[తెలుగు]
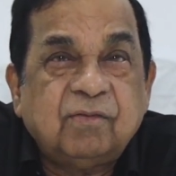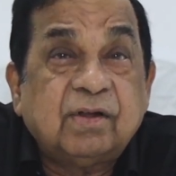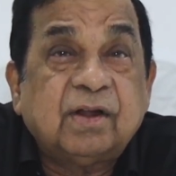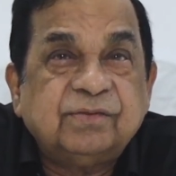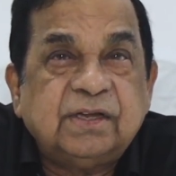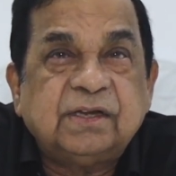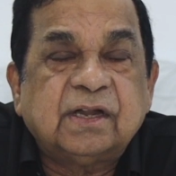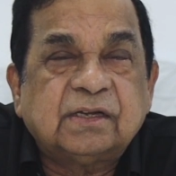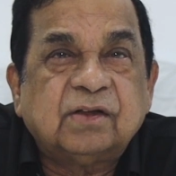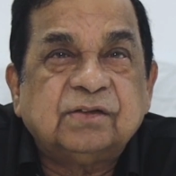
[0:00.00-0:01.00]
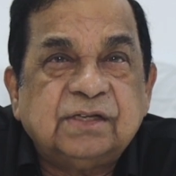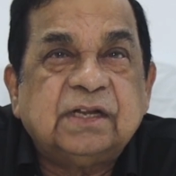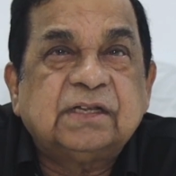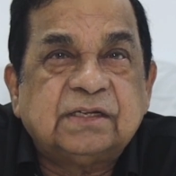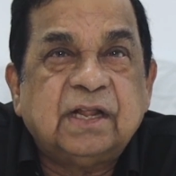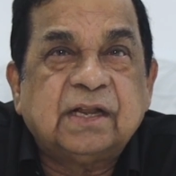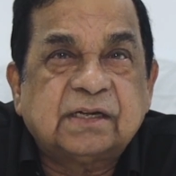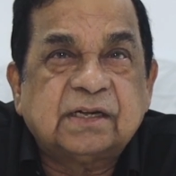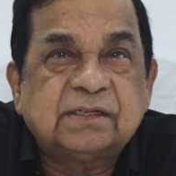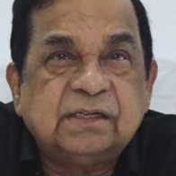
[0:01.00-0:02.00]
వన్ ఆఫ్ ది ఇంటెలెక్చువల్ జీనియస్
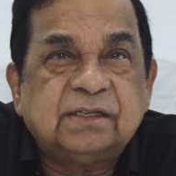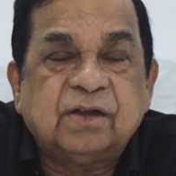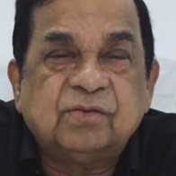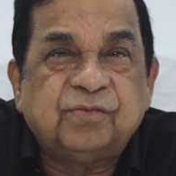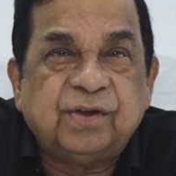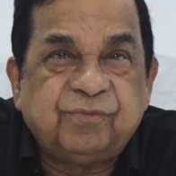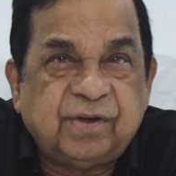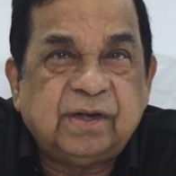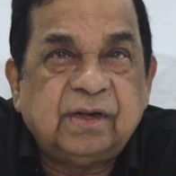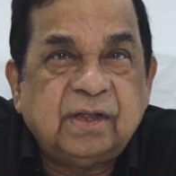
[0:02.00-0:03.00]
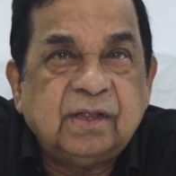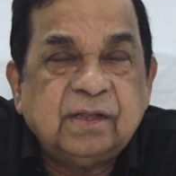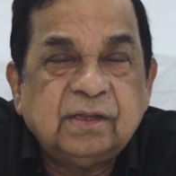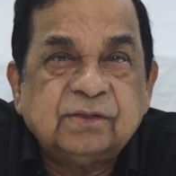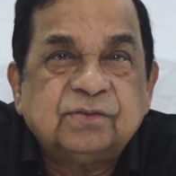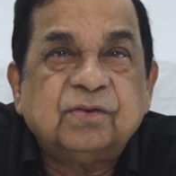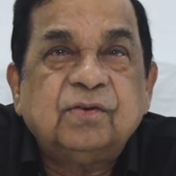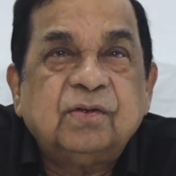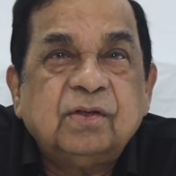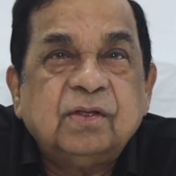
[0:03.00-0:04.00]
డైరెక్టర్స్ ఇన్ తెలుగు ఫిలిం ఫీల్డ్ సో
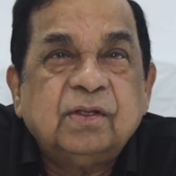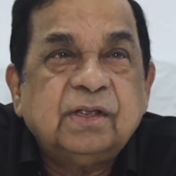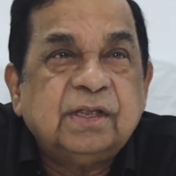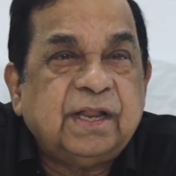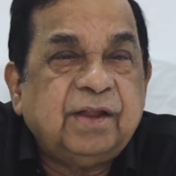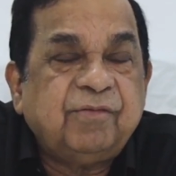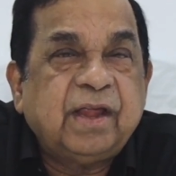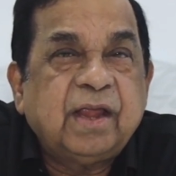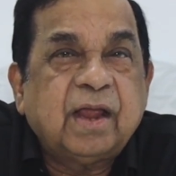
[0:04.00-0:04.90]
ఎనీవే